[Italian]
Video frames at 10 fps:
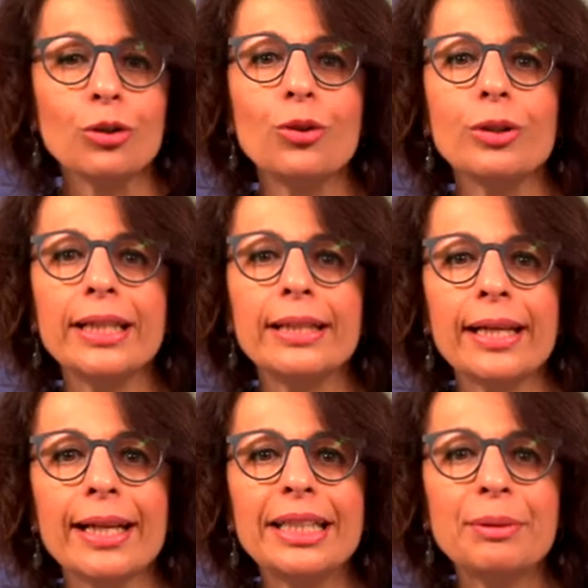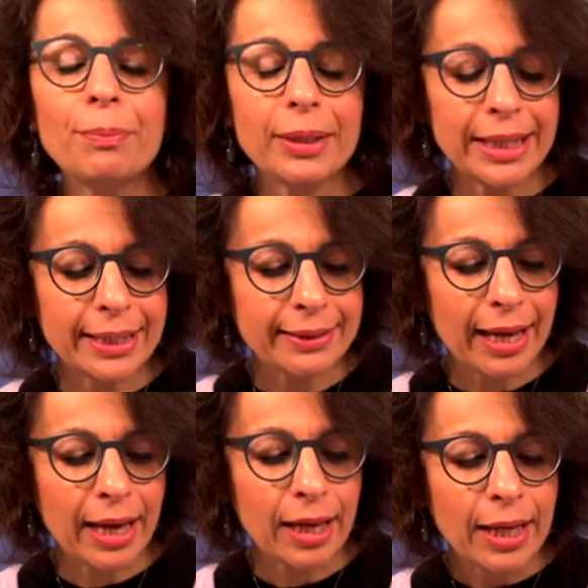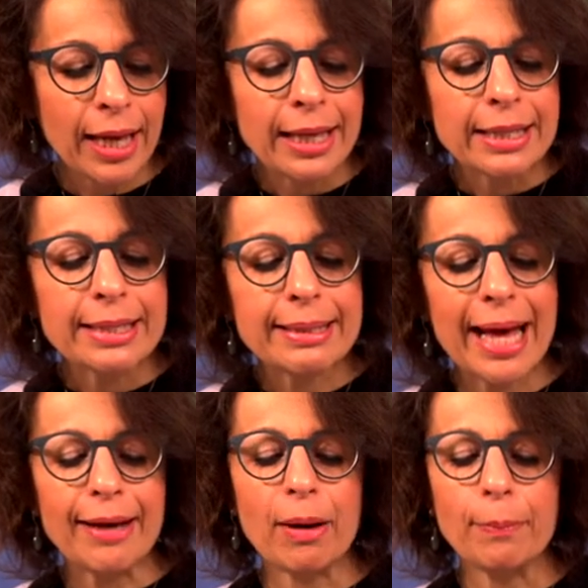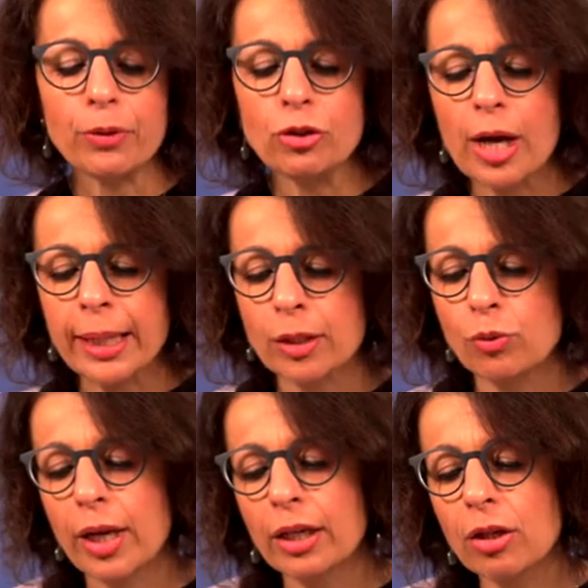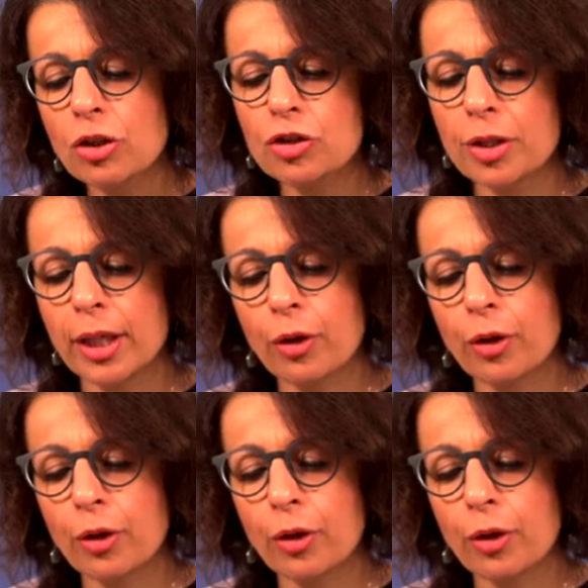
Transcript: Dorina era allibita. Stava appoggiata ad una grossa ed